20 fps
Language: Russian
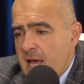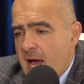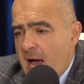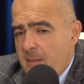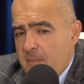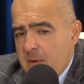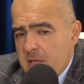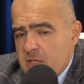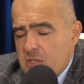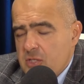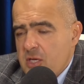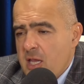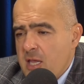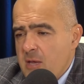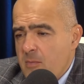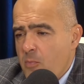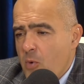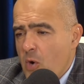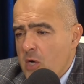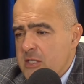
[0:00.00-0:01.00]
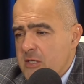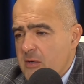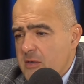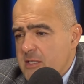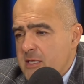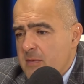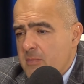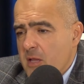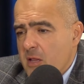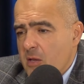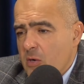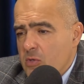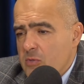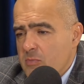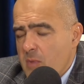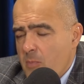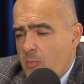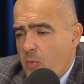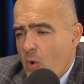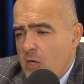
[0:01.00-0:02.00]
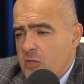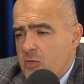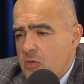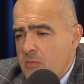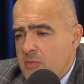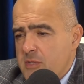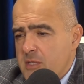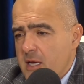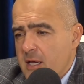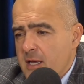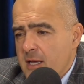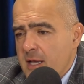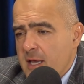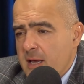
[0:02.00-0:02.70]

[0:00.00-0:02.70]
А мы должны этим пользоваться, Беларусь, мы пользуемся.